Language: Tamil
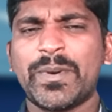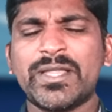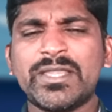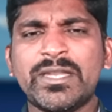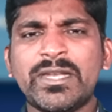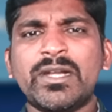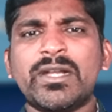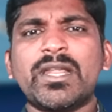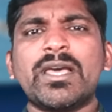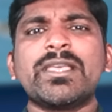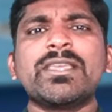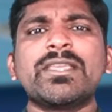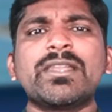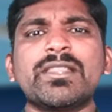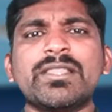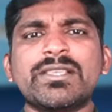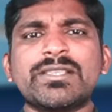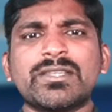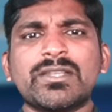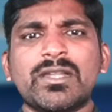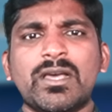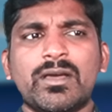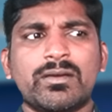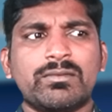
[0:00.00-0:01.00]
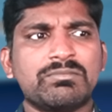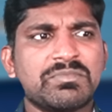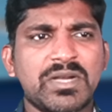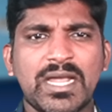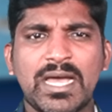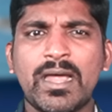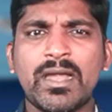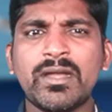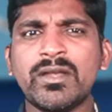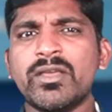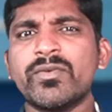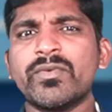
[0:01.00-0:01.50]
பதினெட்டாக இருந்துச்சுன்னா
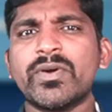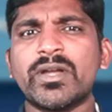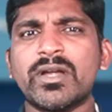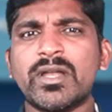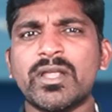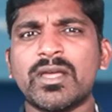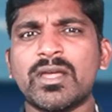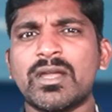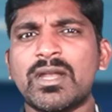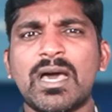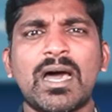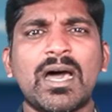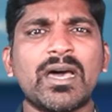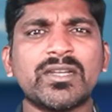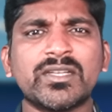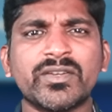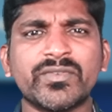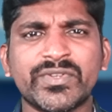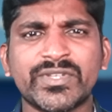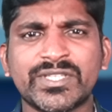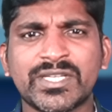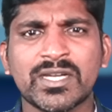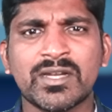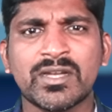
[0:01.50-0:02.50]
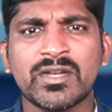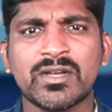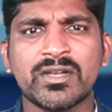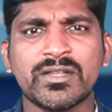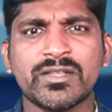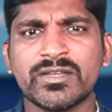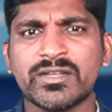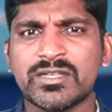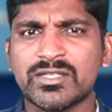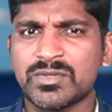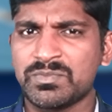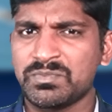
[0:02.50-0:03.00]
நான்கு வருடங்கள் ஆர்டிஃபிஷியல்
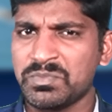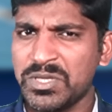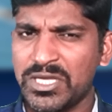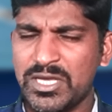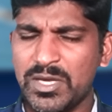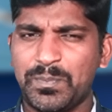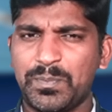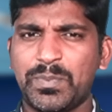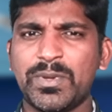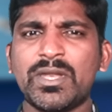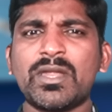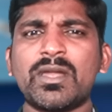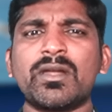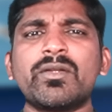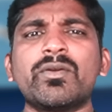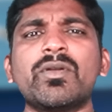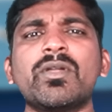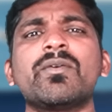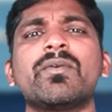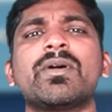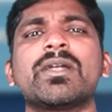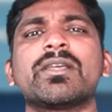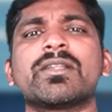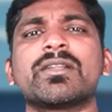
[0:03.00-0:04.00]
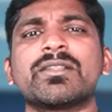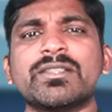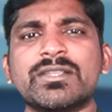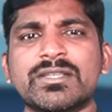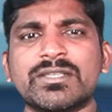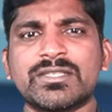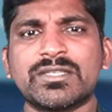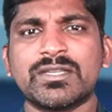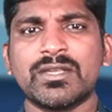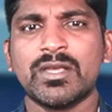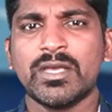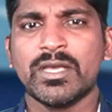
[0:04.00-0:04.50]
இன்டெலிஜென்ஸ் மிகப்பெரிய அளவில்
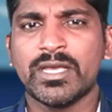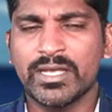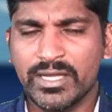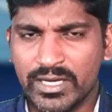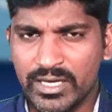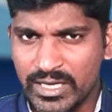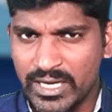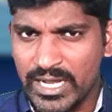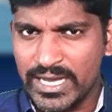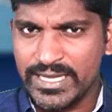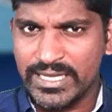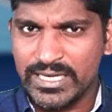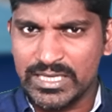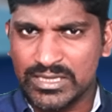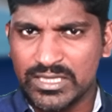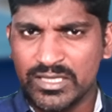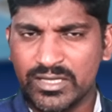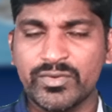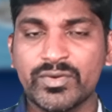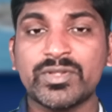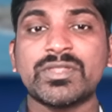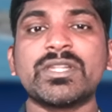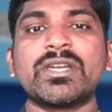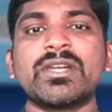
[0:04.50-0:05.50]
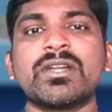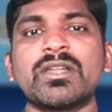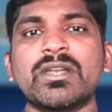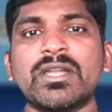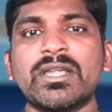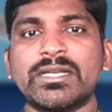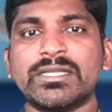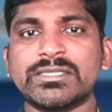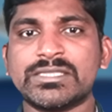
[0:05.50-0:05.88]
வளர்ந்துருச்சு இரண்டாயிரத்தி இருபத்தி ரெண்டில்